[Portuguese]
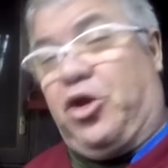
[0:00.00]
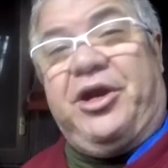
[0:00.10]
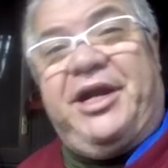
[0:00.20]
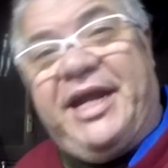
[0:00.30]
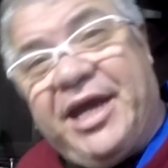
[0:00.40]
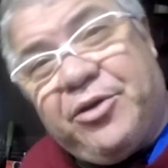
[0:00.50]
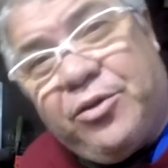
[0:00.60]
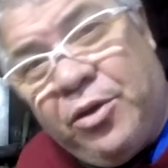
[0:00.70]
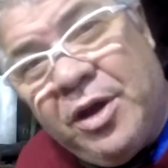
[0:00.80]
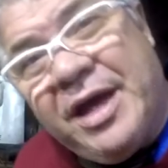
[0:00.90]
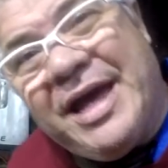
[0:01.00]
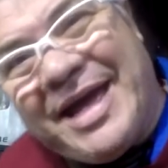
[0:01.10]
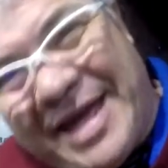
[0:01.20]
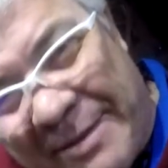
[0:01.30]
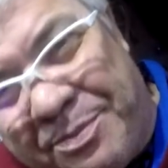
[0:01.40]
Torneio Ponteiro
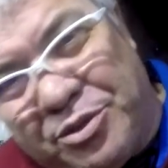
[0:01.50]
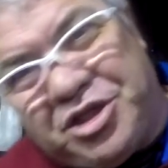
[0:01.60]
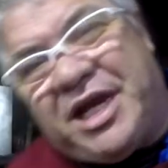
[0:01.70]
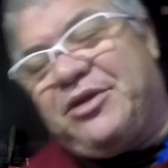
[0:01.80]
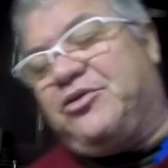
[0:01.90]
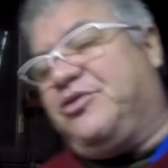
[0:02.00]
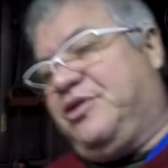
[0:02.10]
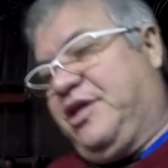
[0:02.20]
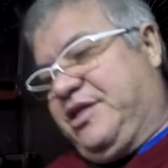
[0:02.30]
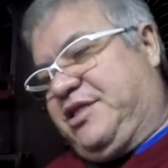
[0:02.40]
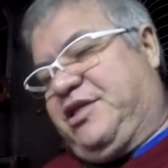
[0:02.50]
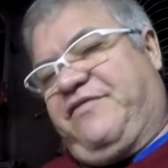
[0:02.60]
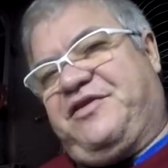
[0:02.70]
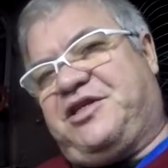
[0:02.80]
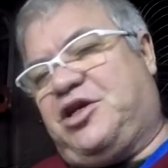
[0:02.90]
repuxador. Esse
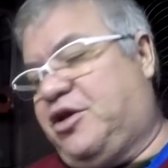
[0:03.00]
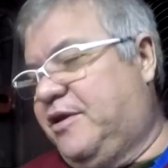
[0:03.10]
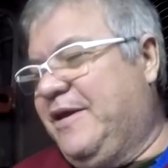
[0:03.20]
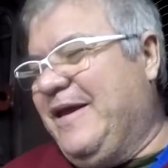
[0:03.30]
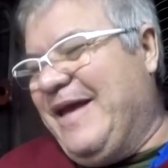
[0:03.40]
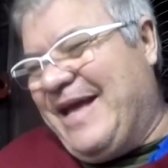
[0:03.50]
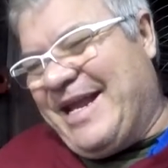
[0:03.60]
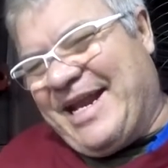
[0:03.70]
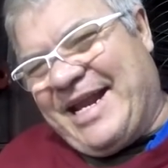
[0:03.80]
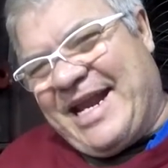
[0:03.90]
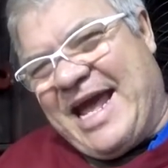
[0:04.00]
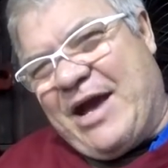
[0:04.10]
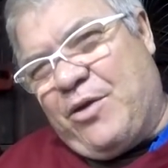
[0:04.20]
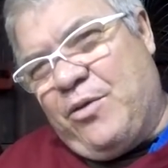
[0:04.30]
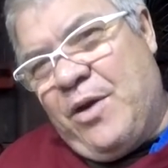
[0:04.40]
serviço aqui, ó.
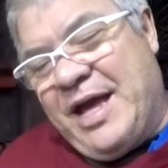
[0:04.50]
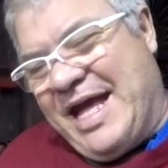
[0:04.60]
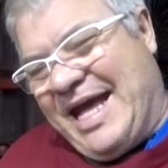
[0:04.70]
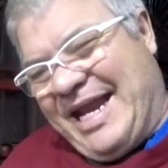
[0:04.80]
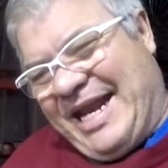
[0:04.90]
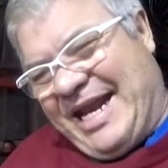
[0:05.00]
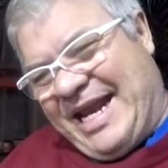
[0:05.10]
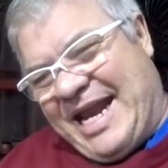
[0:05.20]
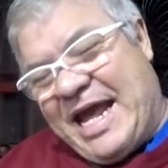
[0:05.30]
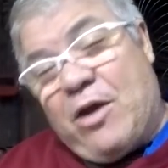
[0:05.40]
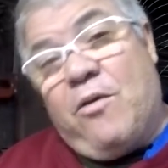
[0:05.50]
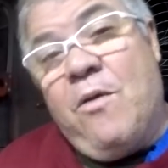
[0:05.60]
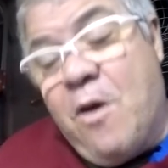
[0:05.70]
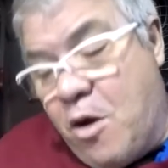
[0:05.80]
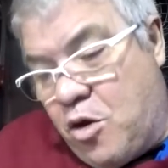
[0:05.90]
Réu, réu.
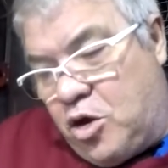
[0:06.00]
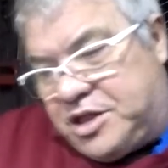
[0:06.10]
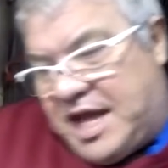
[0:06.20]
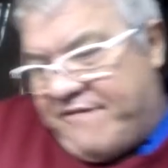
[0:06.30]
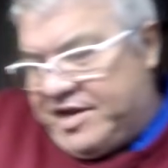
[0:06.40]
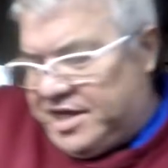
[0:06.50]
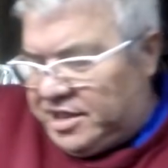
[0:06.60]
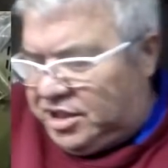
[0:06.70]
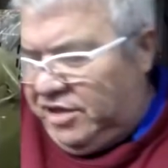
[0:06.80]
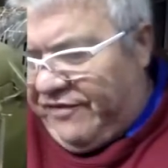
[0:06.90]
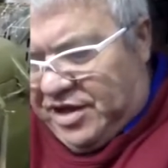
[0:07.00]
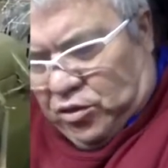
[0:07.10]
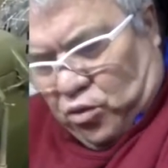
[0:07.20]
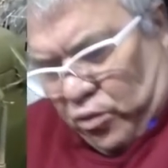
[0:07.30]
Gotava aqui assim e fazia...